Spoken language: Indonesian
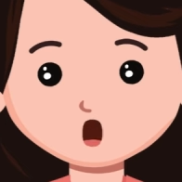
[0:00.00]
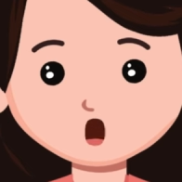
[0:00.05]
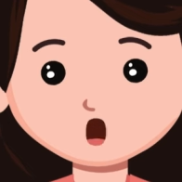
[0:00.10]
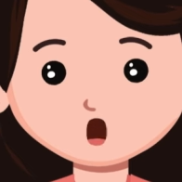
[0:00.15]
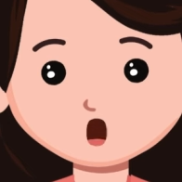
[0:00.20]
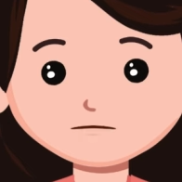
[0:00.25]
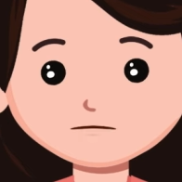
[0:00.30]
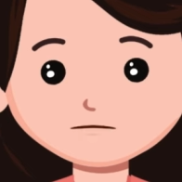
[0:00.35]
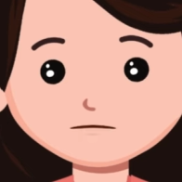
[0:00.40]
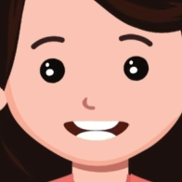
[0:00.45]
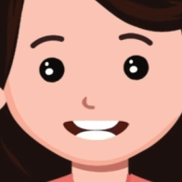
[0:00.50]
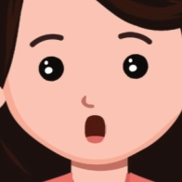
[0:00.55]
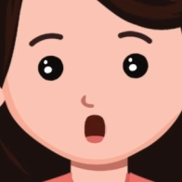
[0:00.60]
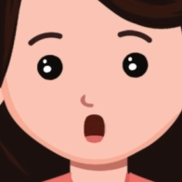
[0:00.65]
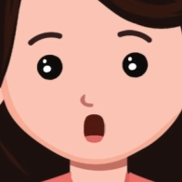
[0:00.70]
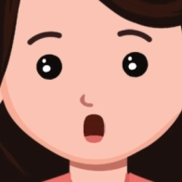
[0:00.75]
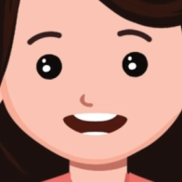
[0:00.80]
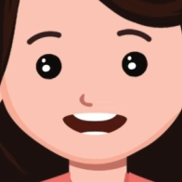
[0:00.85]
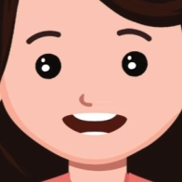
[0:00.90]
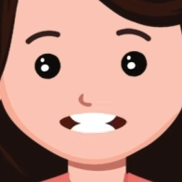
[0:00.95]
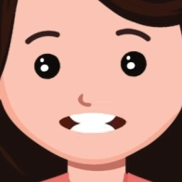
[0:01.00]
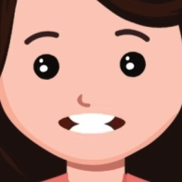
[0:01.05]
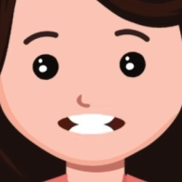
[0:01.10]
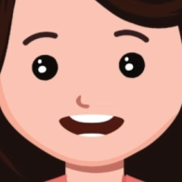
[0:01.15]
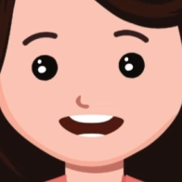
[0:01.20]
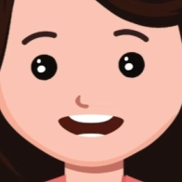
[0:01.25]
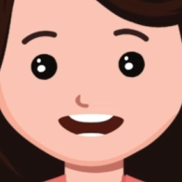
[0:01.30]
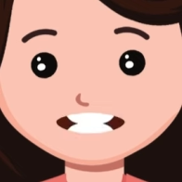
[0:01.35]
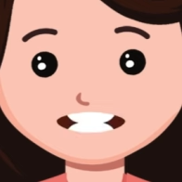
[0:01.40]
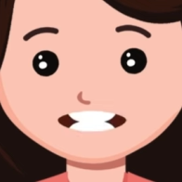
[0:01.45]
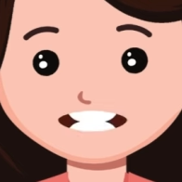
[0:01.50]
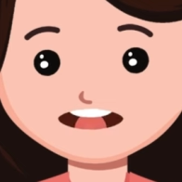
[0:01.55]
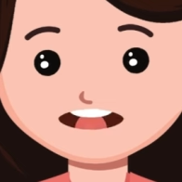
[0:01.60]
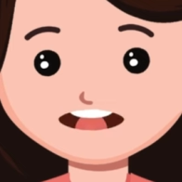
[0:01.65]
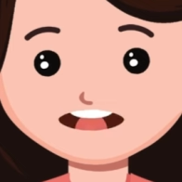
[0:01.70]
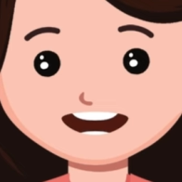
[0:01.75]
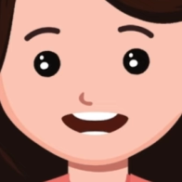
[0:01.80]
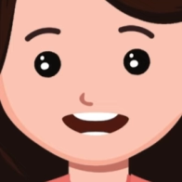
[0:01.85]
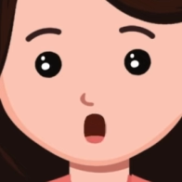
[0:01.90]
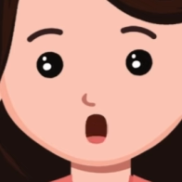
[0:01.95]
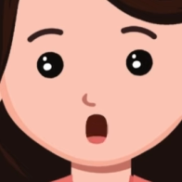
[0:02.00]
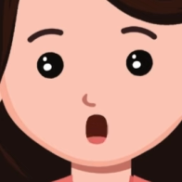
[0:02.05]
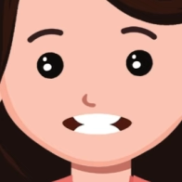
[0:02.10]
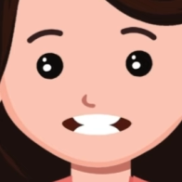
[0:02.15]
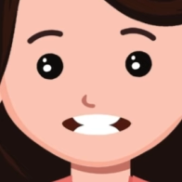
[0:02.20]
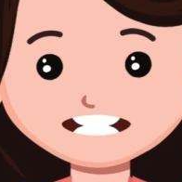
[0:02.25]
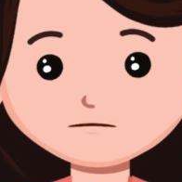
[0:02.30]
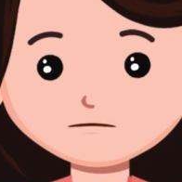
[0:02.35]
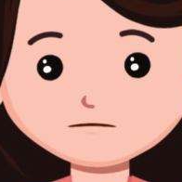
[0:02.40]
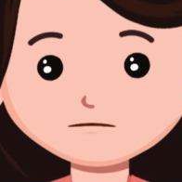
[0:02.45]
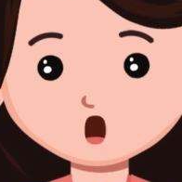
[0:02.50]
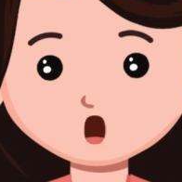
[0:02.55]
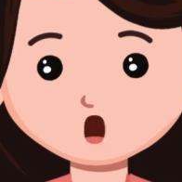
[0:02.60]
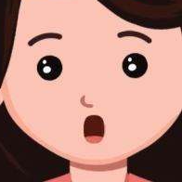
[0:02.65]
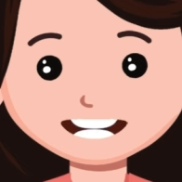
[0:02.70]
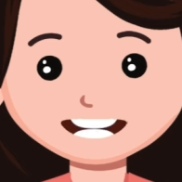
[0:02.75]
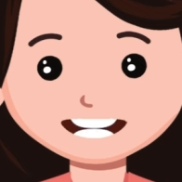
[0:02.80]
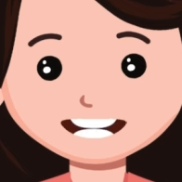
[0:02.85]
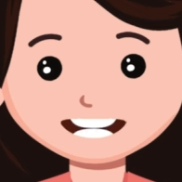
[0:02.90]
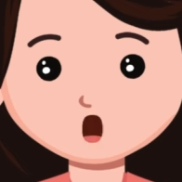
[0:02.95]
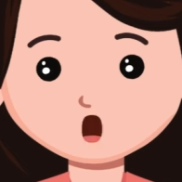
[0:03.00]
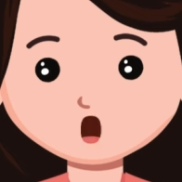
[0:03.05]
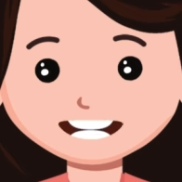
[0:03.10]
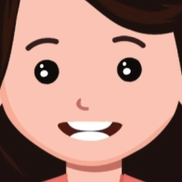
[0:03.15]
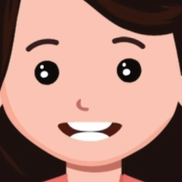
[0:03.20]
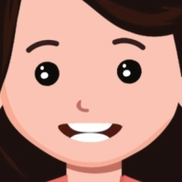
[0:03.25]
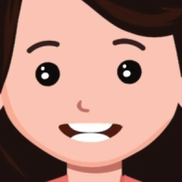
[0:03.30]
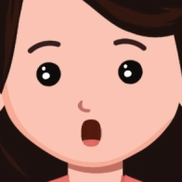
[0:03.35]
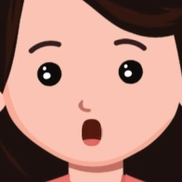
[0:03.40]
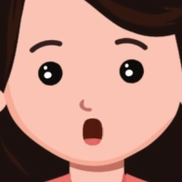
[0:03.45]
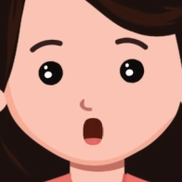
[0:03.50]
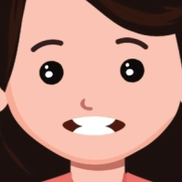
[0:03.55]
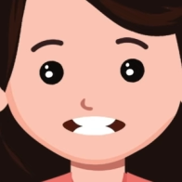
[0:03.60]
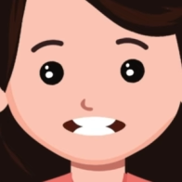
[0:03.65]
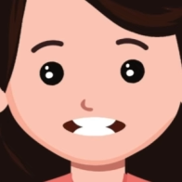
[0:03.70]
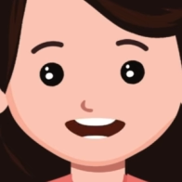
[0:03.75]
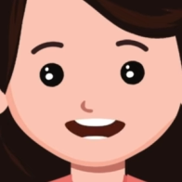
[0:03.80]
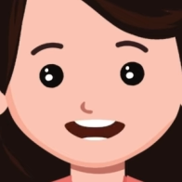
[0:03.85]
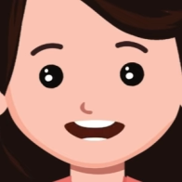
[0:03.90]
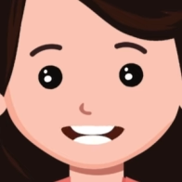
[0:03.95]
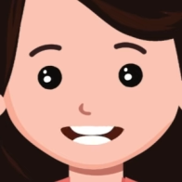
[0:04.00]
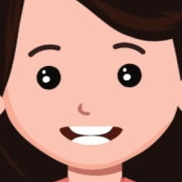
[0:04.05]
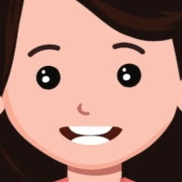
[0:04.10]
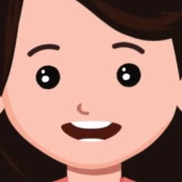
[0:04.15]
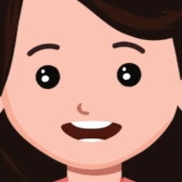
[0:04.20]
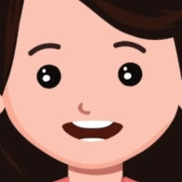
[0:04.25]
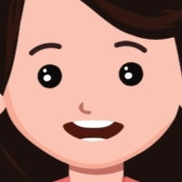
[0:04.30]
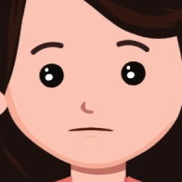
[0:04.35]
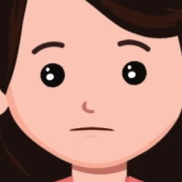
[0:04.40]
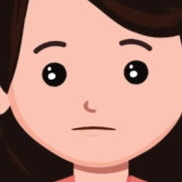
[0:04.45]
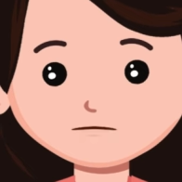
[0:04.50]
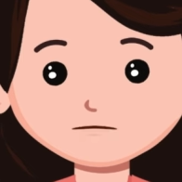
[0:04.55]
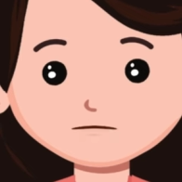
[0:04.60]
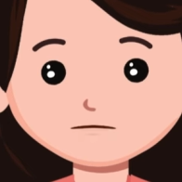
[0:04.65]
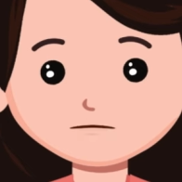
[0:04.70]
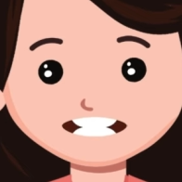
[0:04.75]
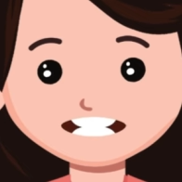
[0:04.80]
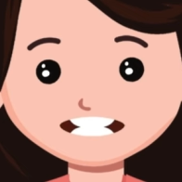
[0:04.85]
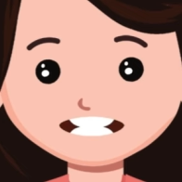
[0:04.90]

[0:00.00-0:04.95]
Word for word: tetapi sifat dan perilakunya bisa sangat berbeda.